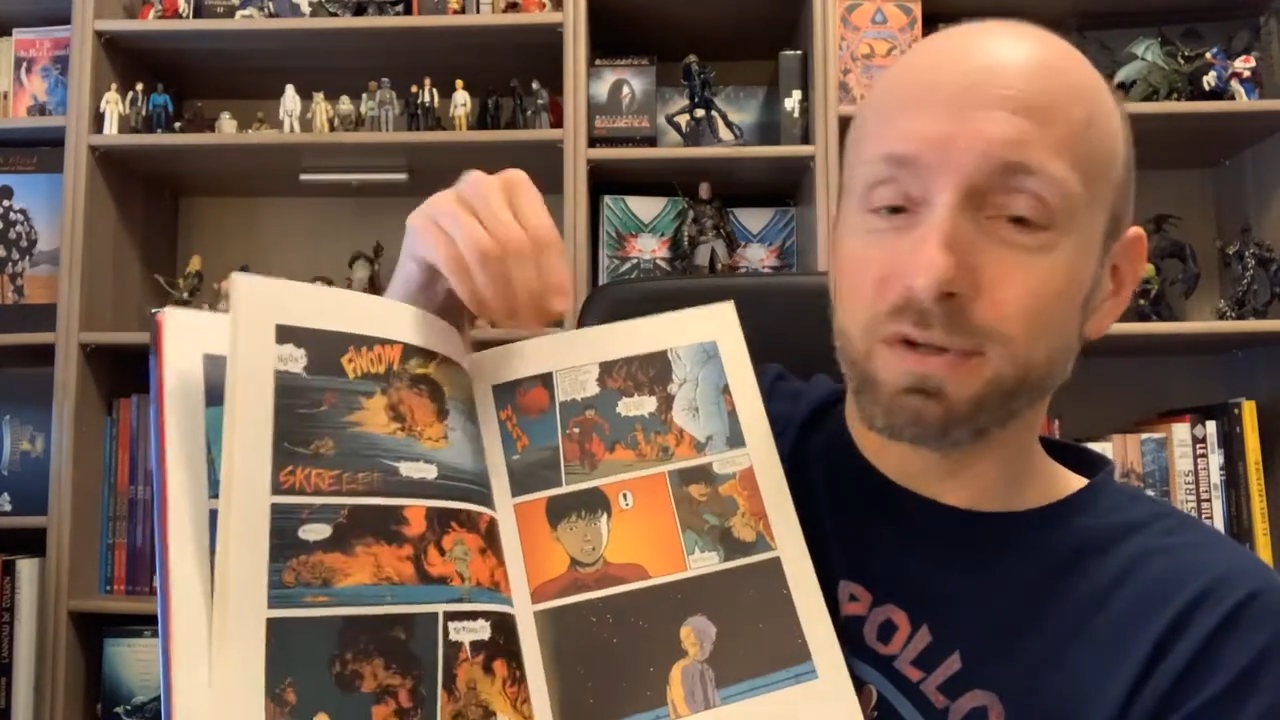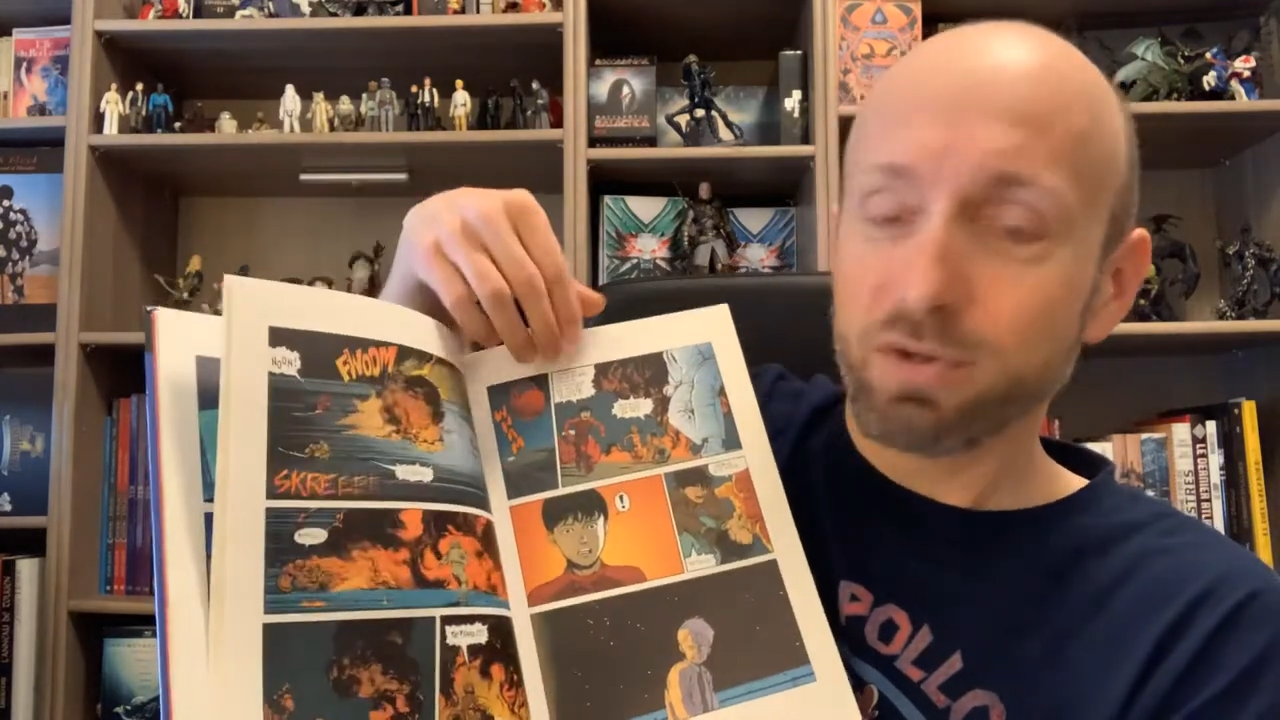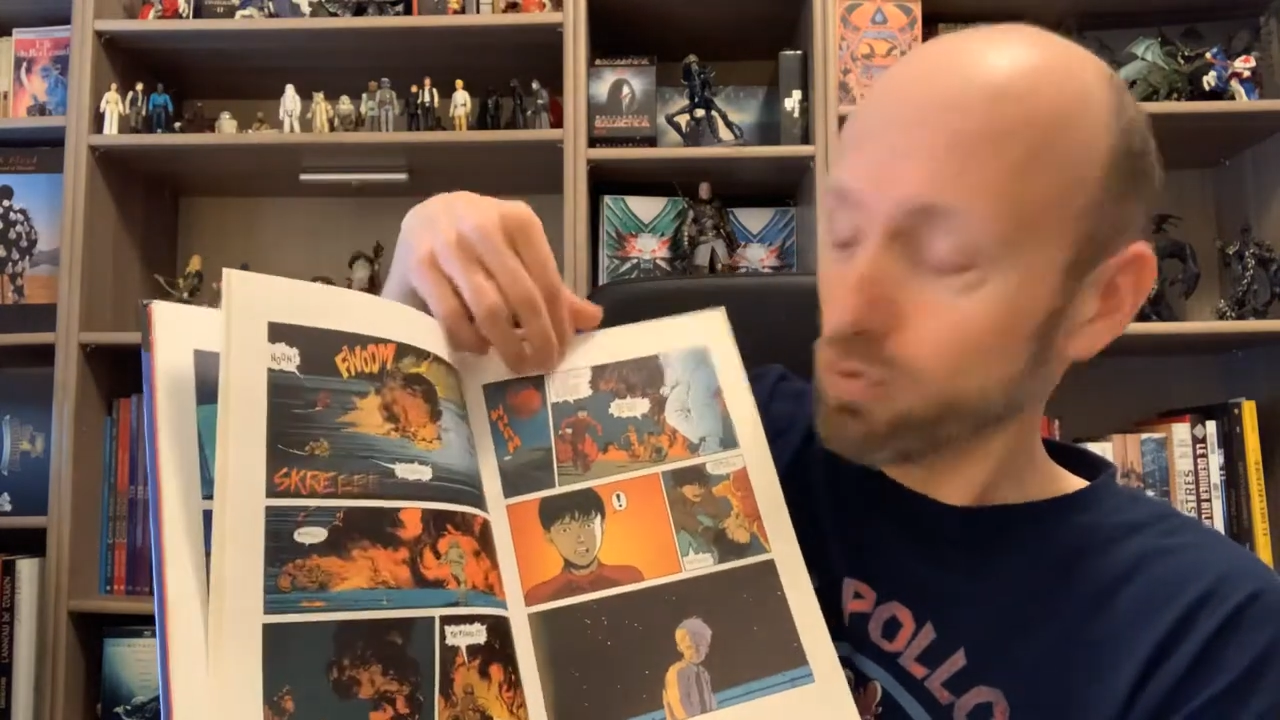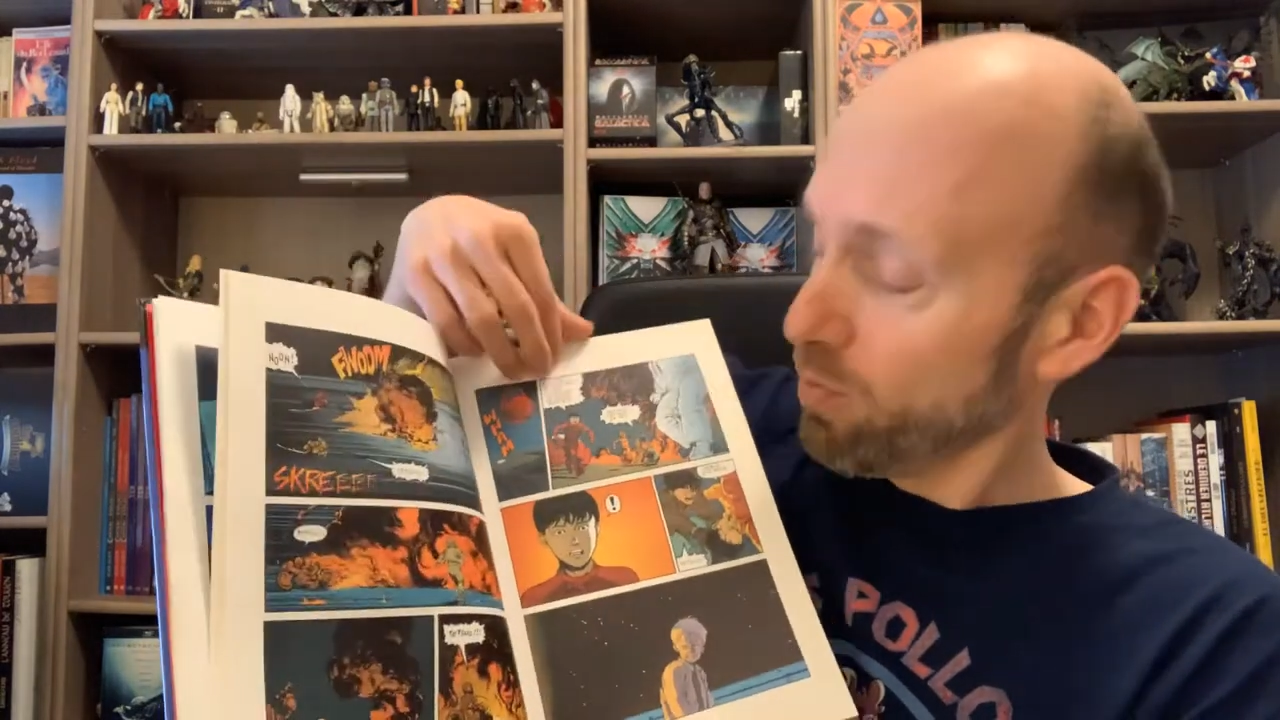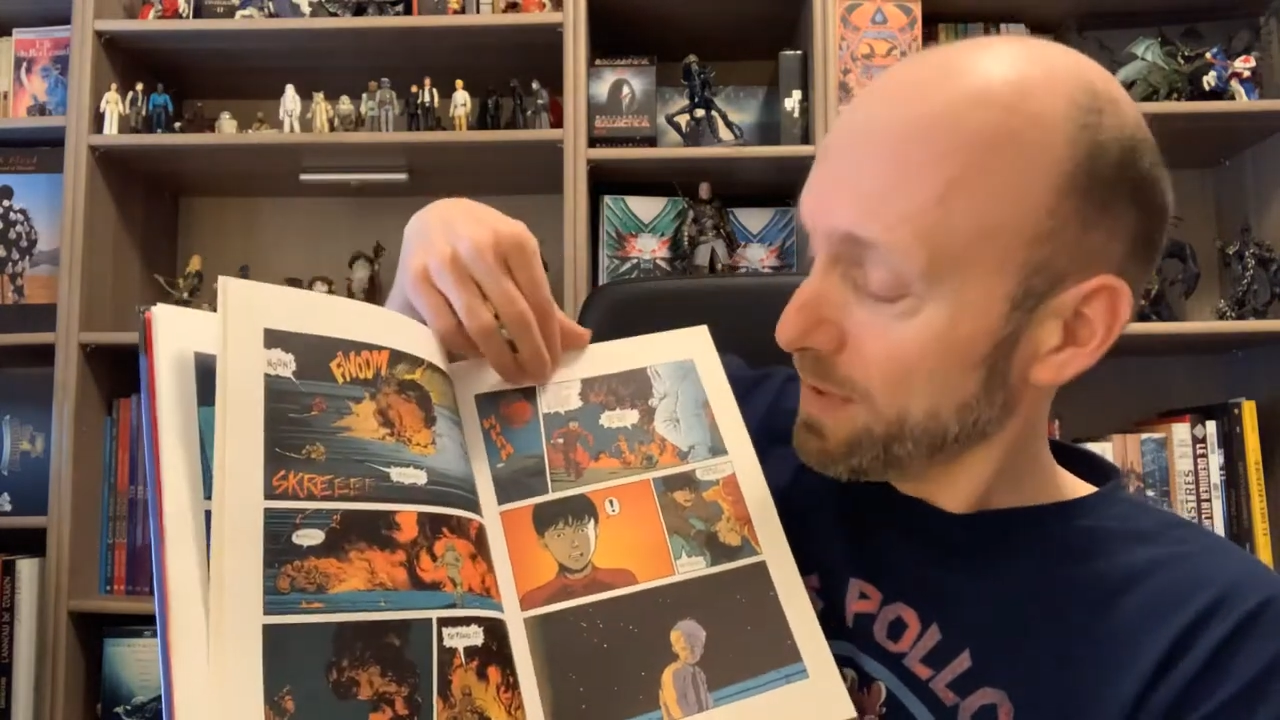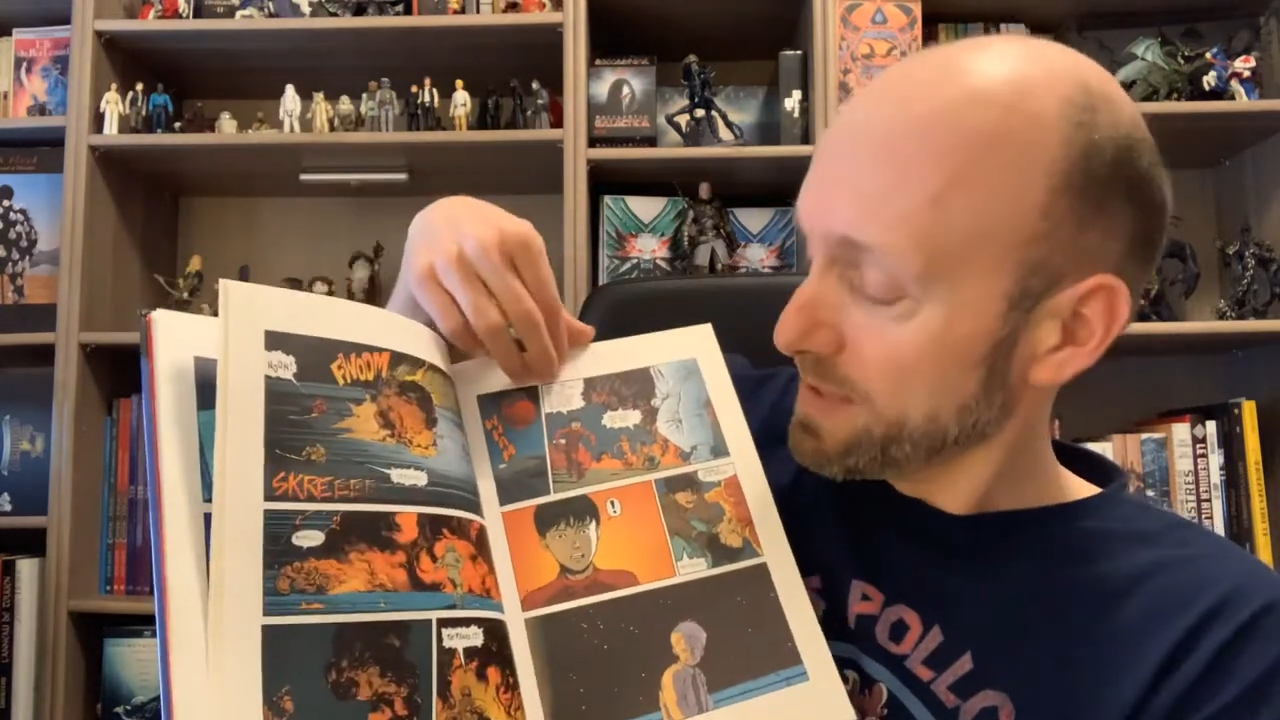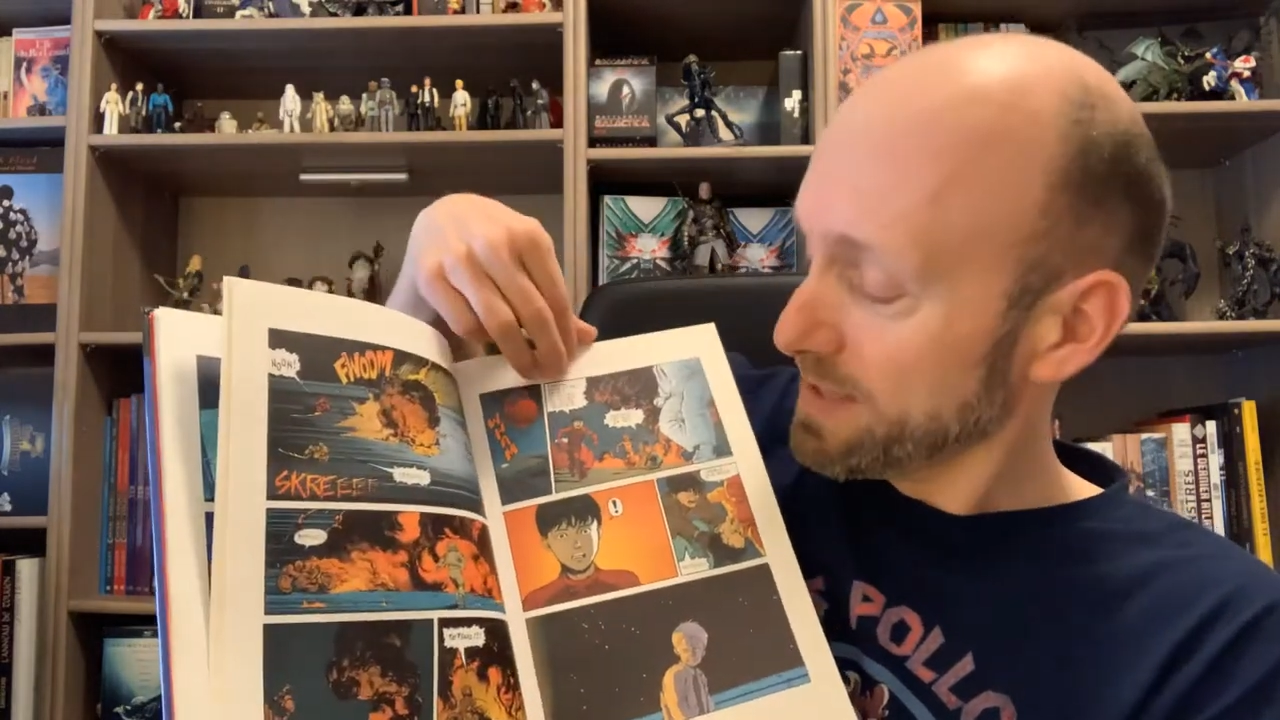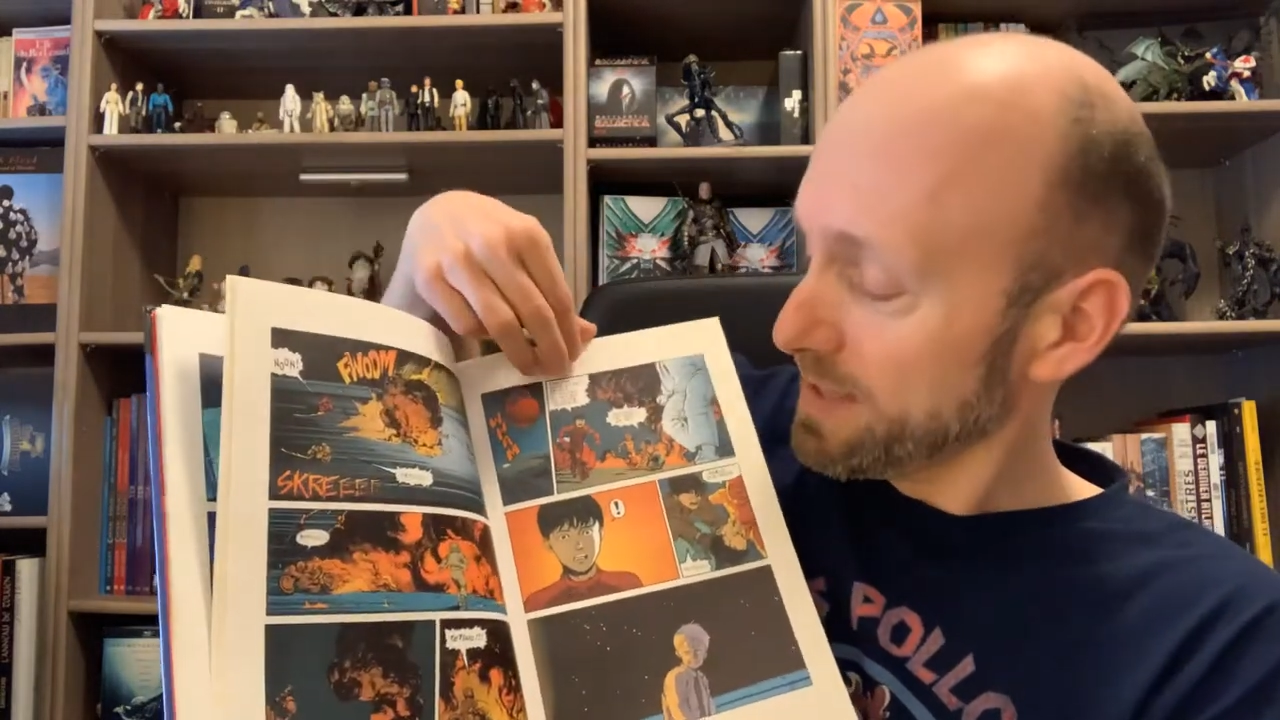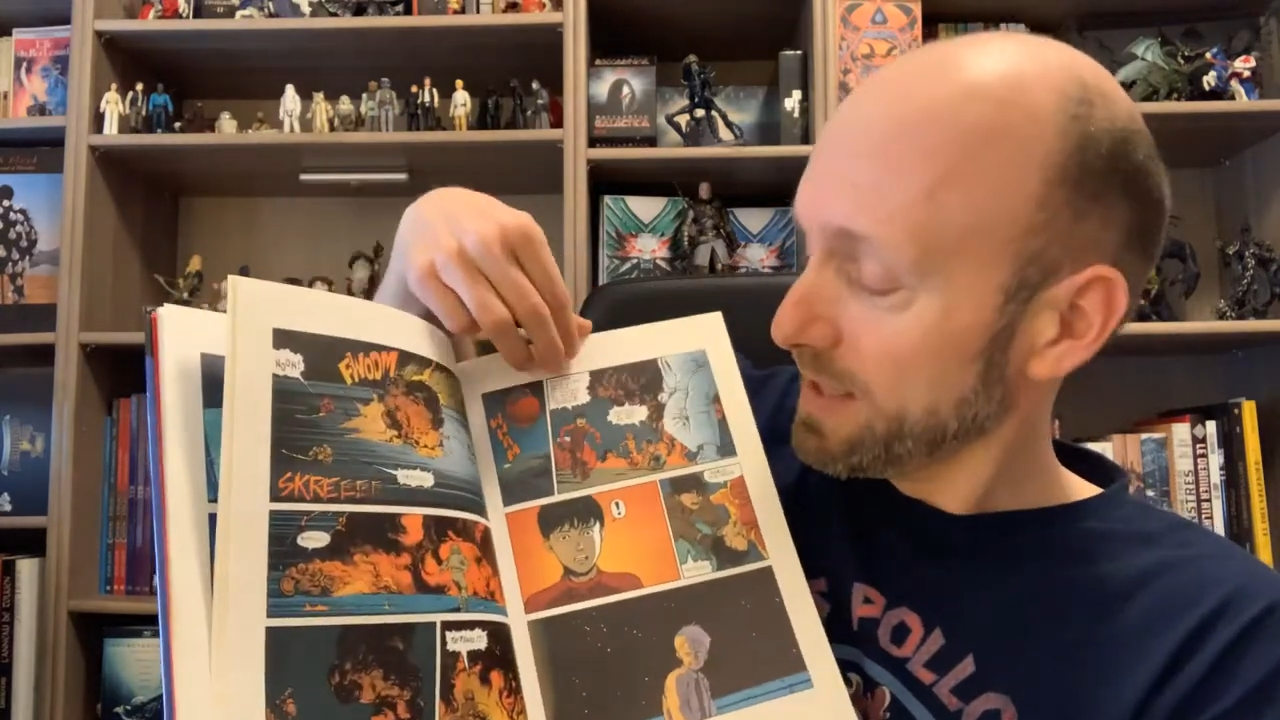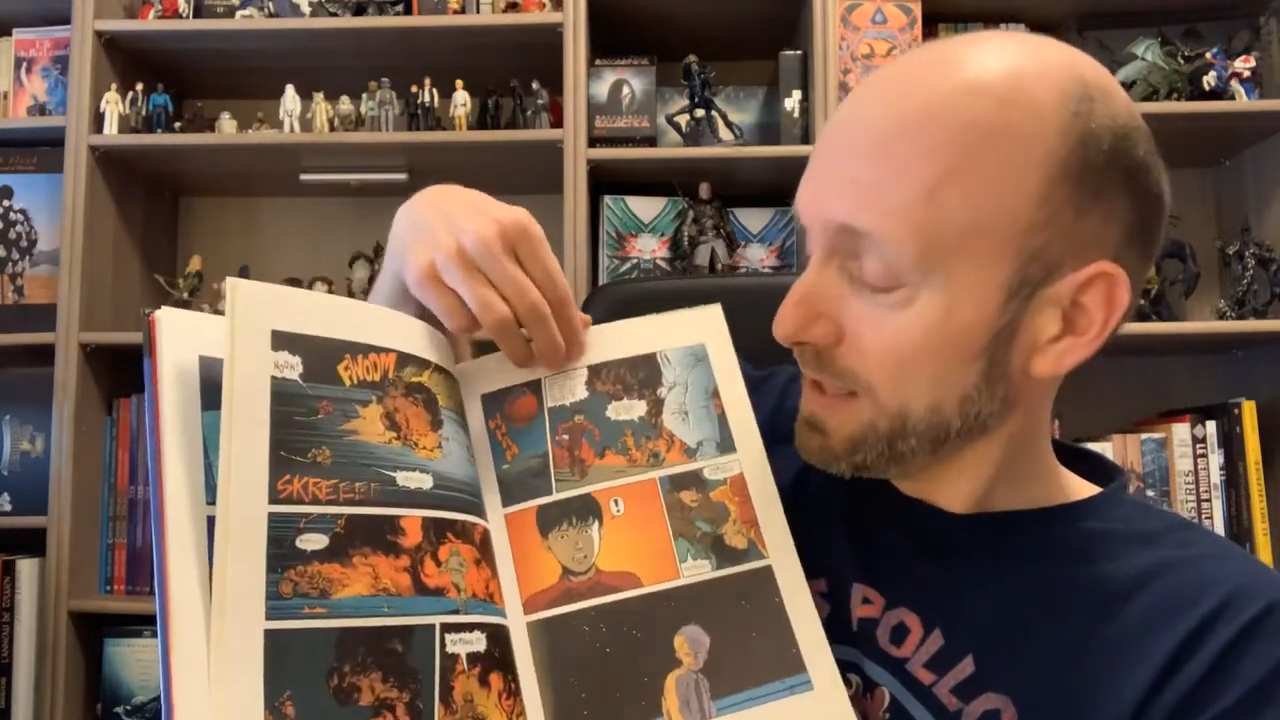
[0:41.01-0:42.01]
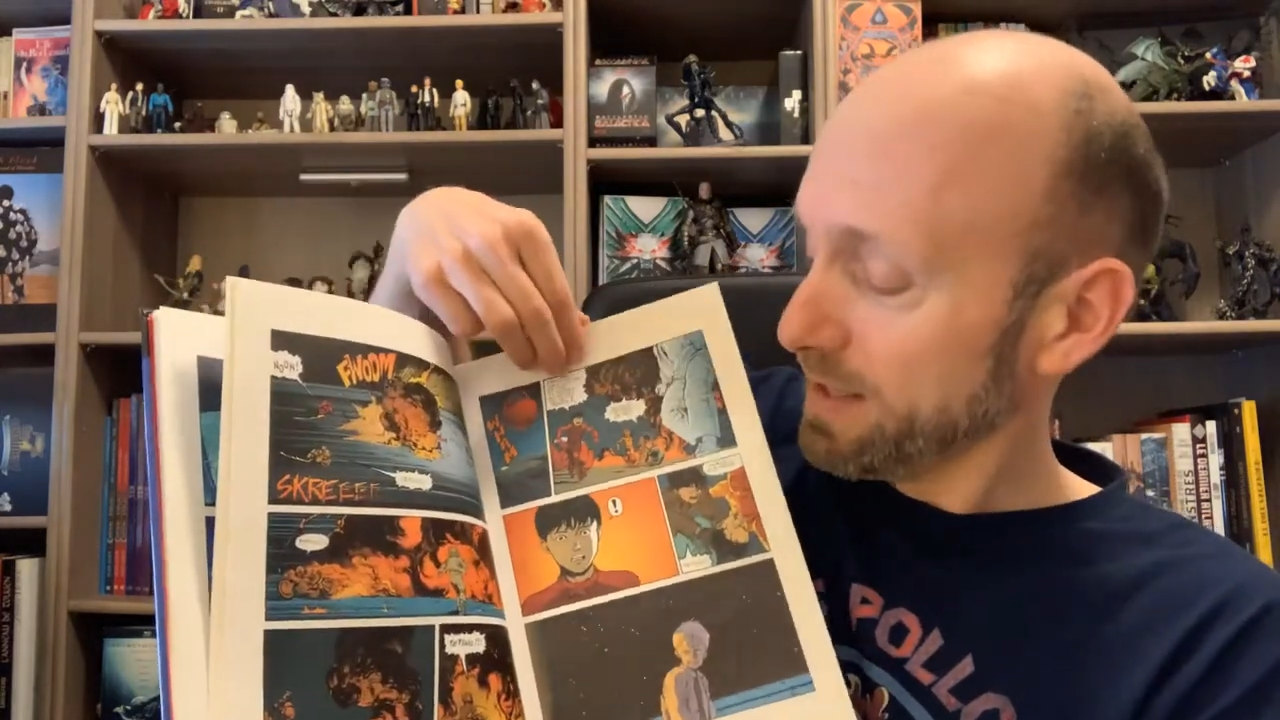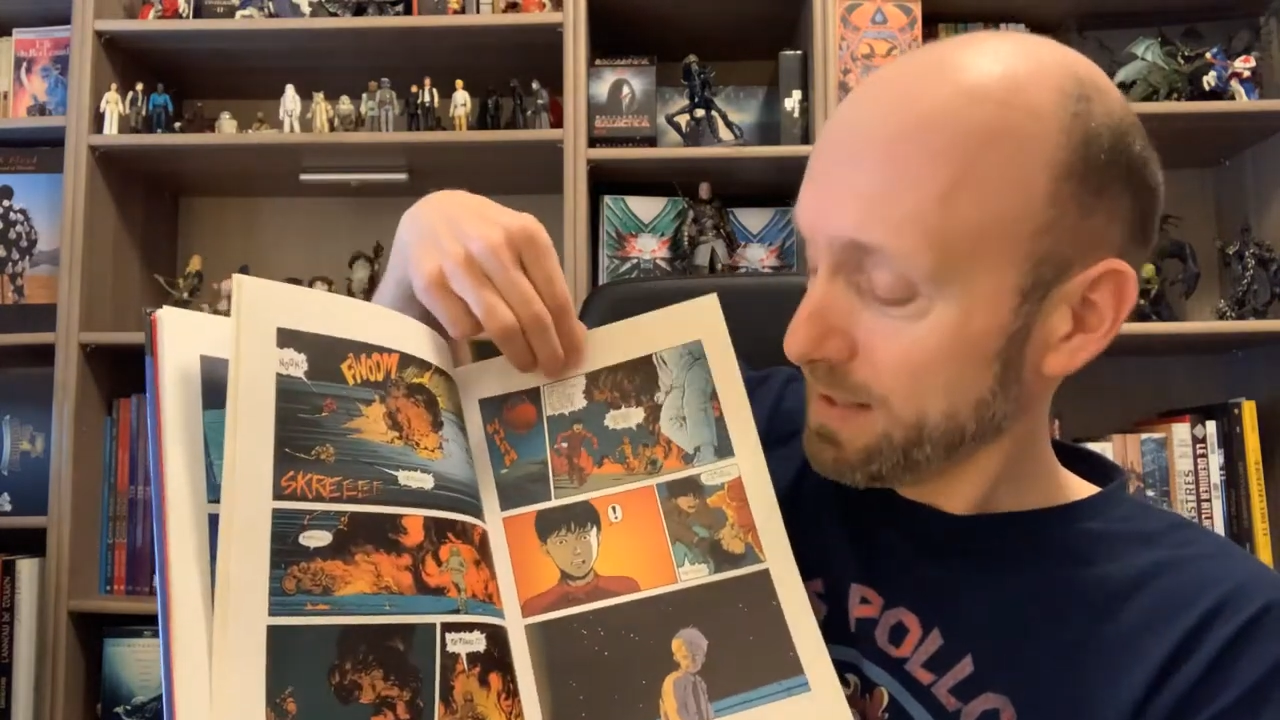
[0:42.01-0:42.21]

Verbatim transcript: croiser